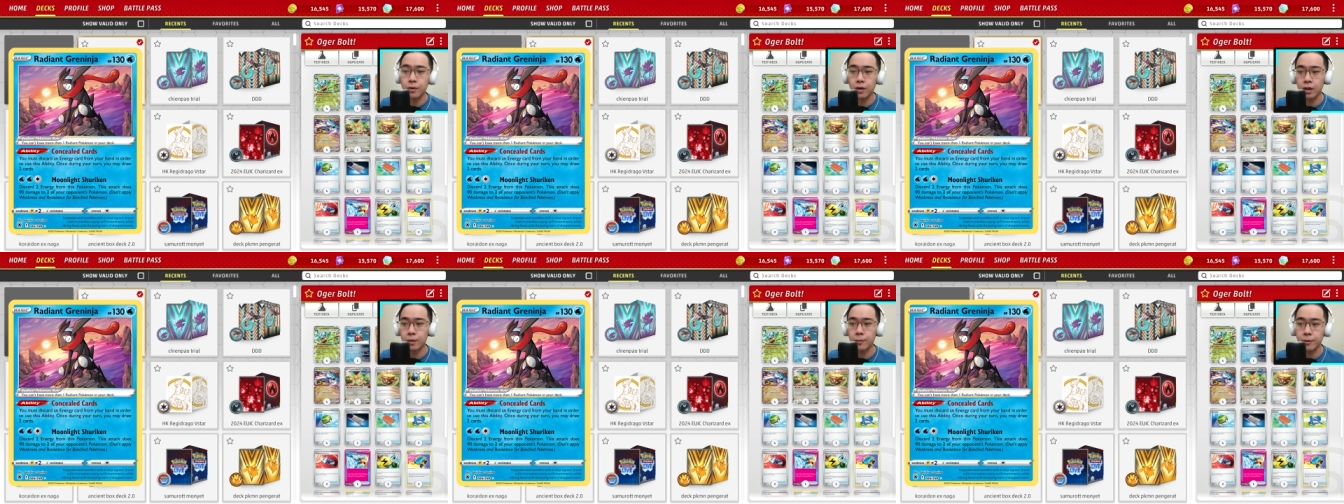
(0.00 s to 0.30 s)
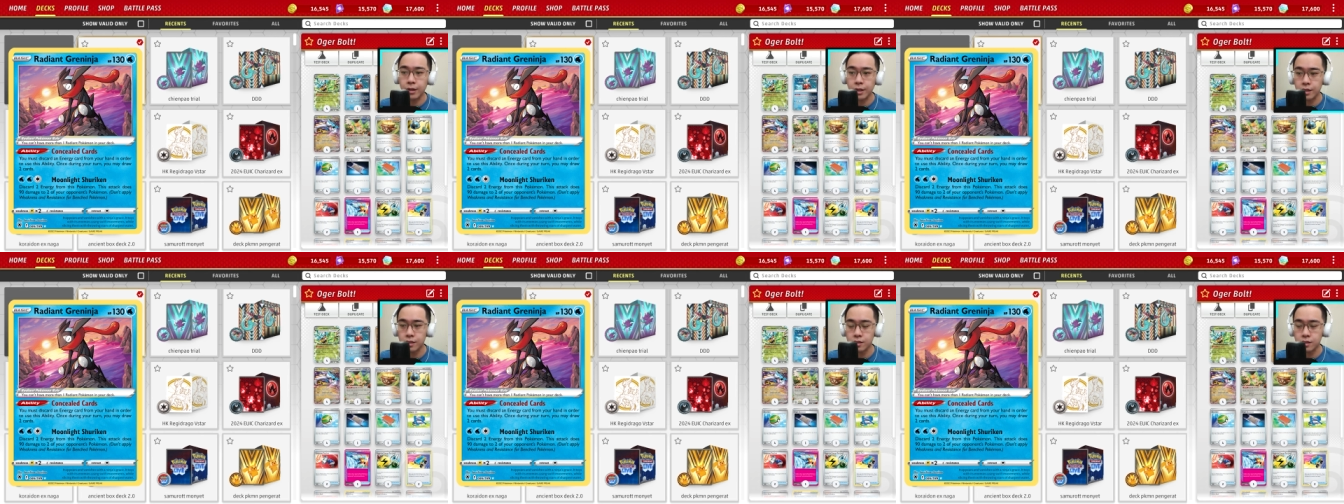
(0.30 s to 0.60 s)

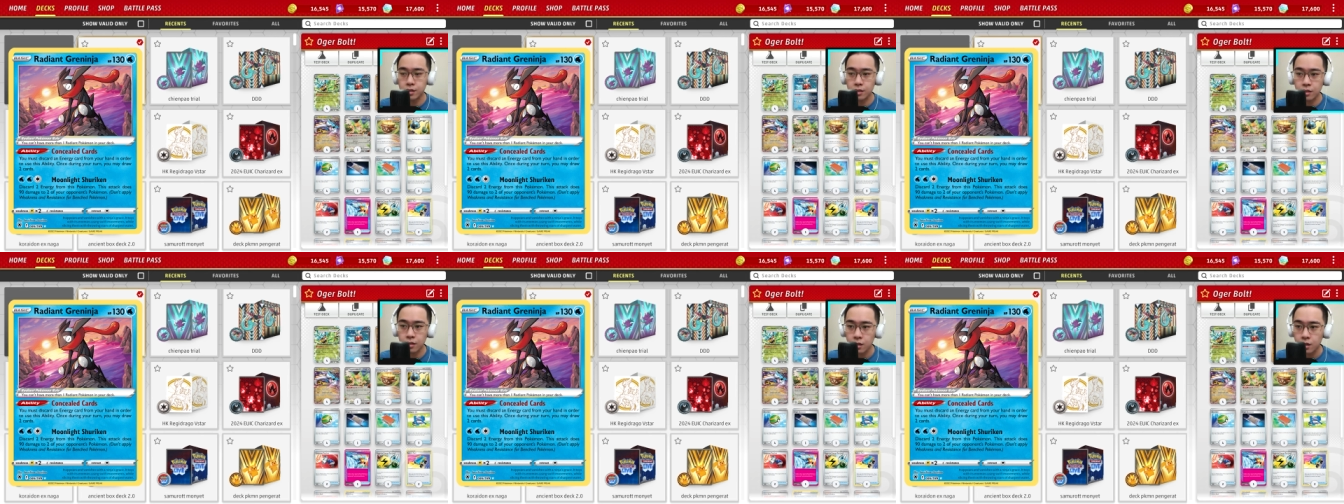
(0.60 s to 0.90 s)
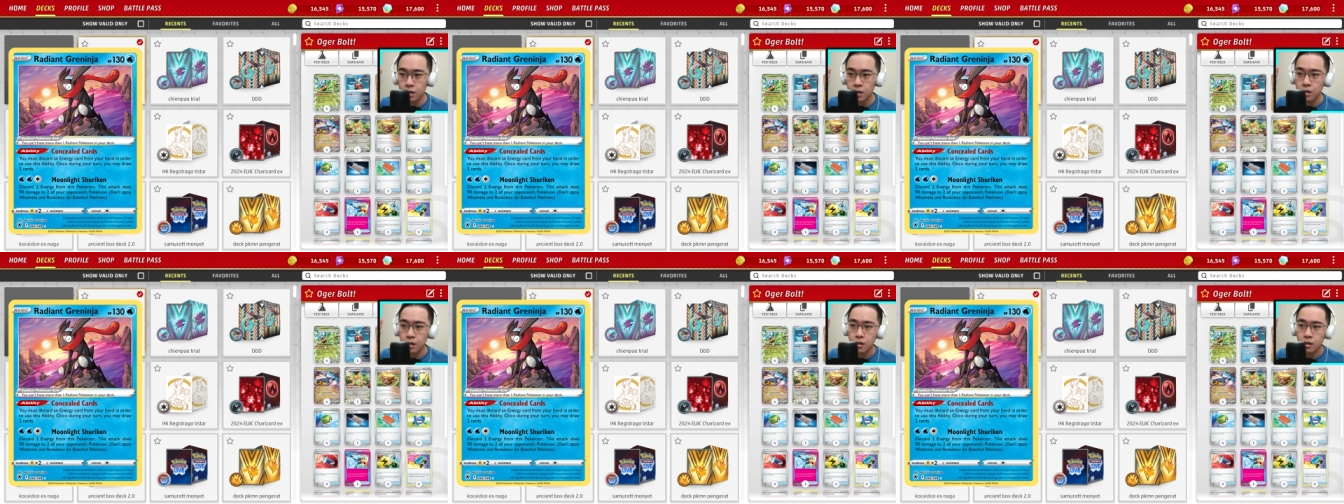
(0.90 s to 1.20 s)
pokemon ancient
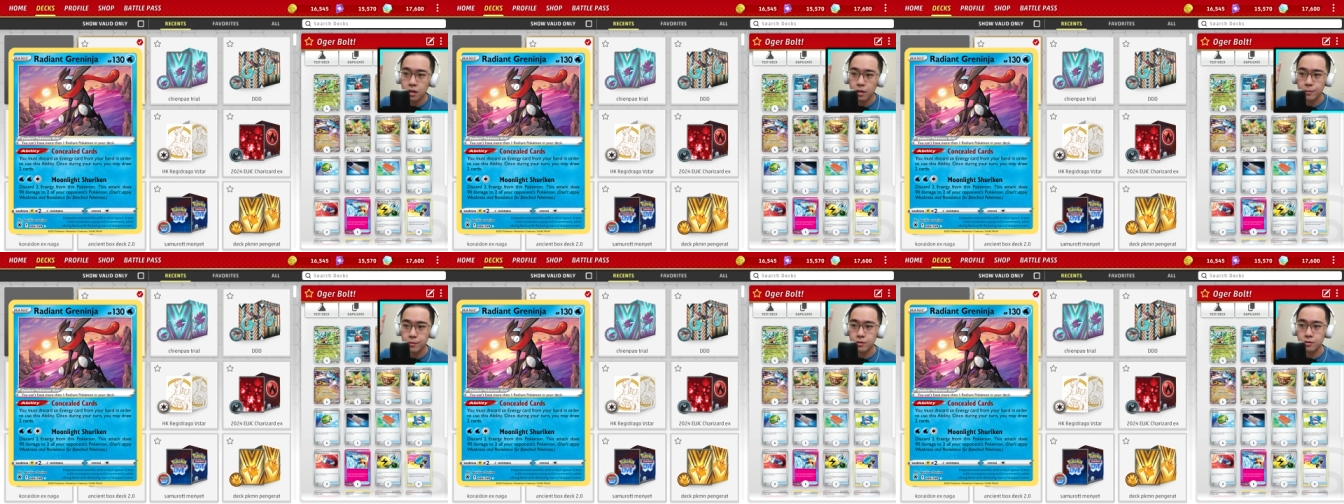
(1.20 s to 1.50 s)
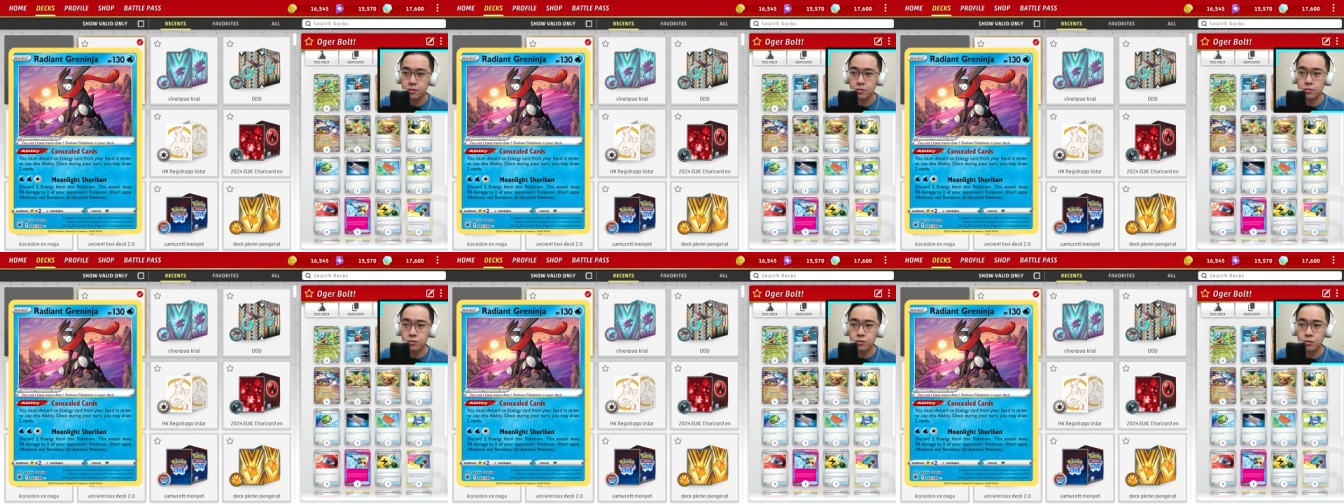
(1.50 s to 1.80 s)

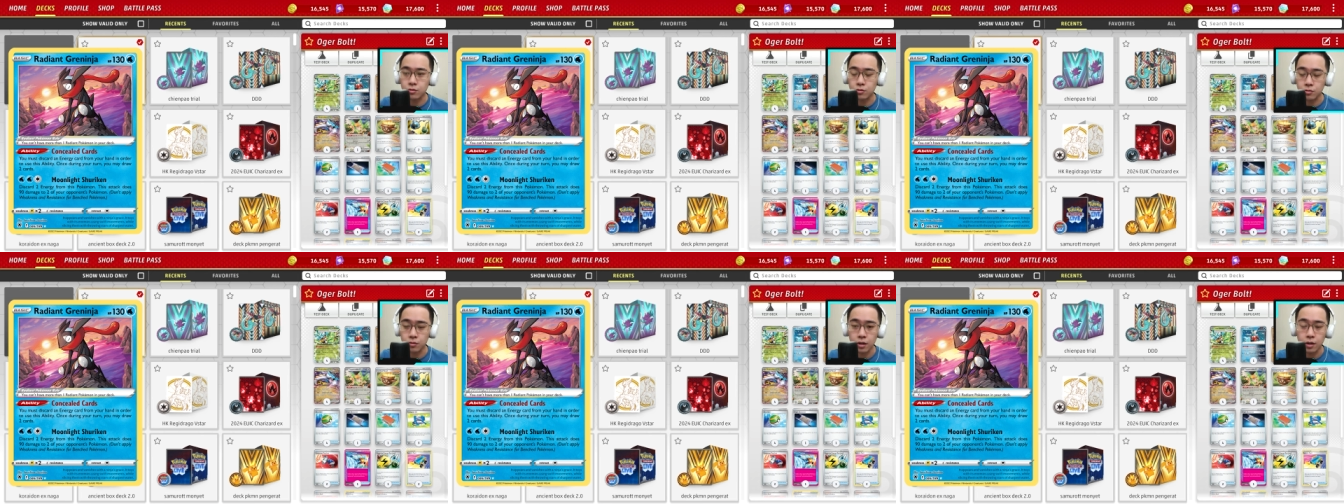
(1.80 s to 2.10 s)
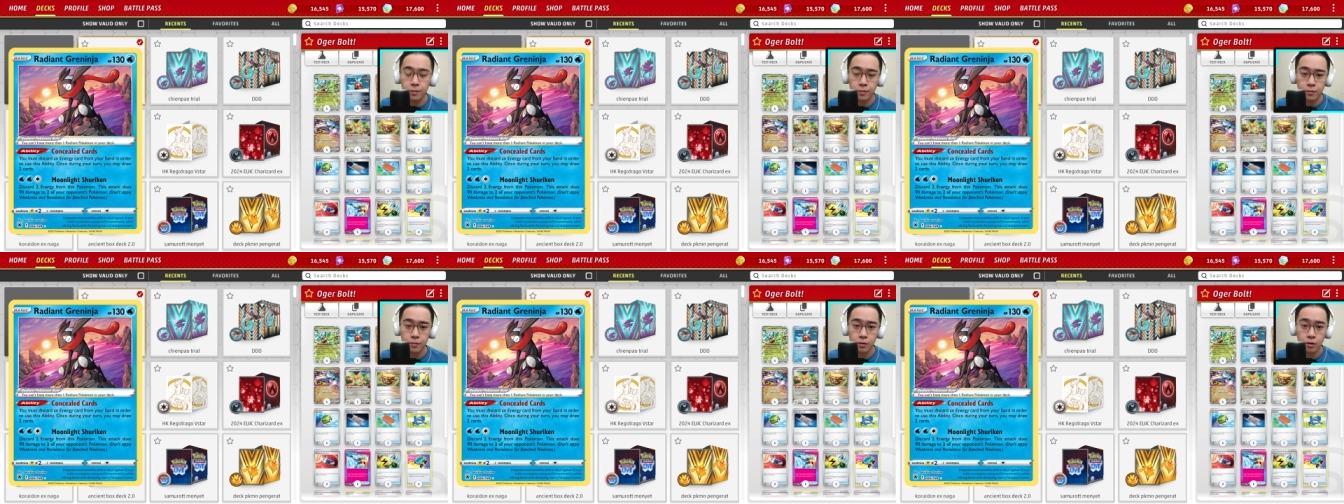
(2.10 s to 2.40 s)
habis itu
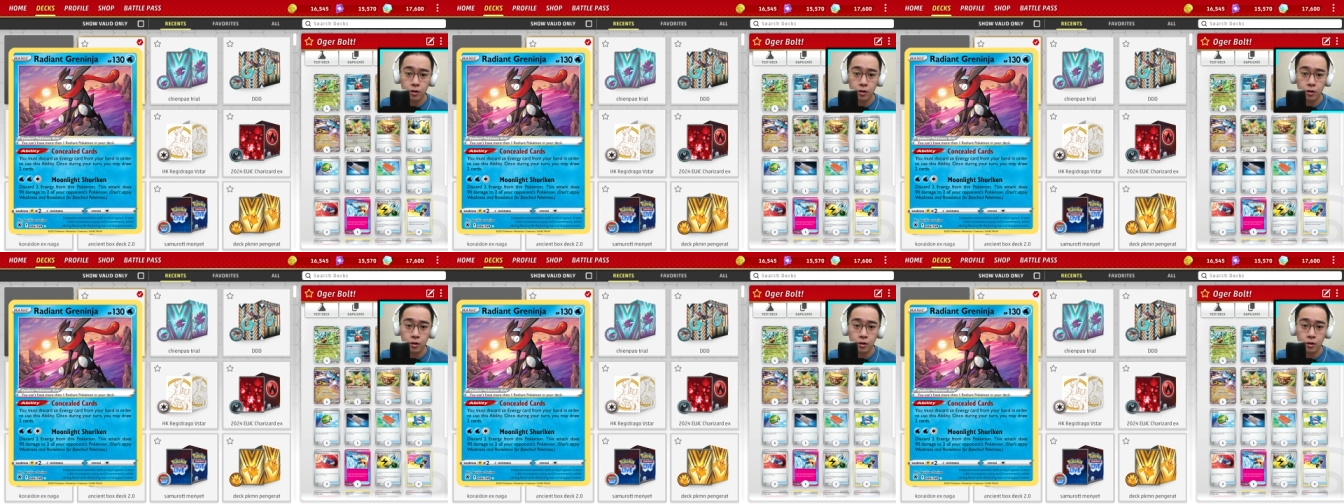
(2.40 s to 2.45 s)
dua